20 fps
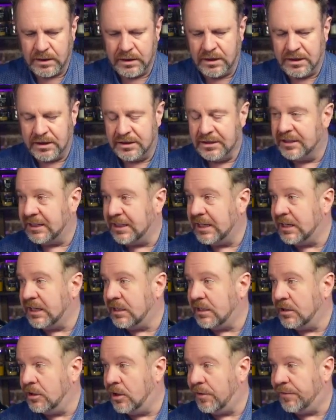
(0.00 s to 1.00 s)
Drehe
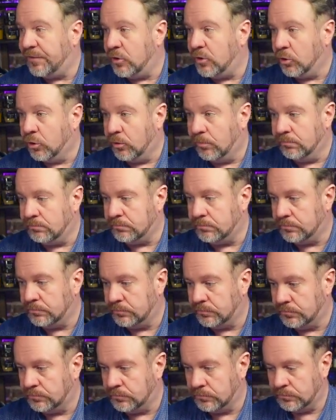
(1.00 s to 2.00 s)
den Löffel um.
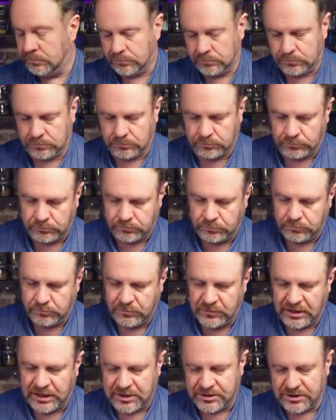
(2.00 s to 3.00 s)

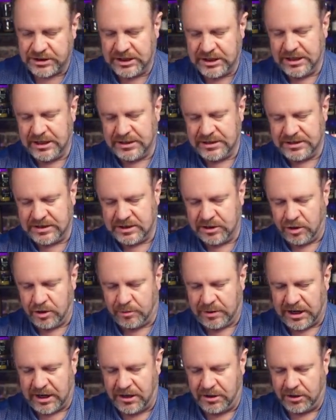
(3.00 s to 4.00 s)
Also hier ist die
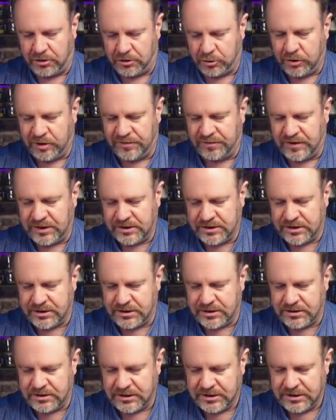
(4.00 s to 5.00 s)
normale
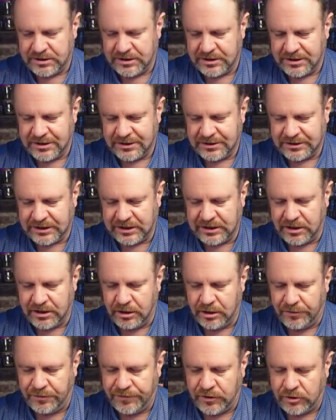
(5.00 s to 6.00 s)
Rührfläche. Drehe den
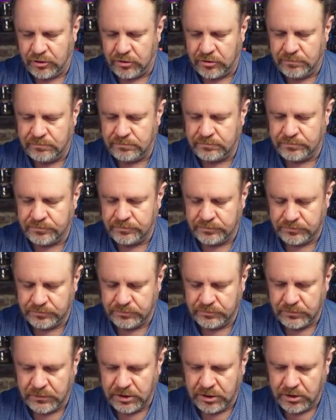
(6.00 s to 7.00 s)
Löffel um
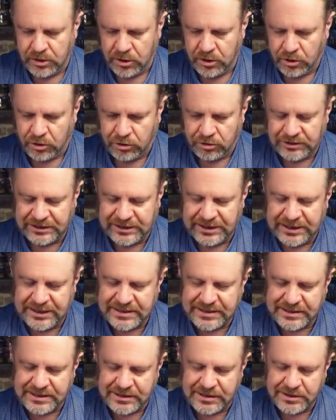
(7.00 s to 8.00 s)
und
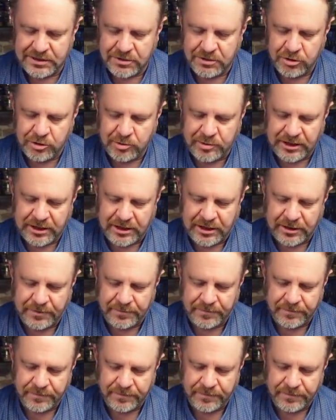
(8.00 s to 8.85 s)
gieße über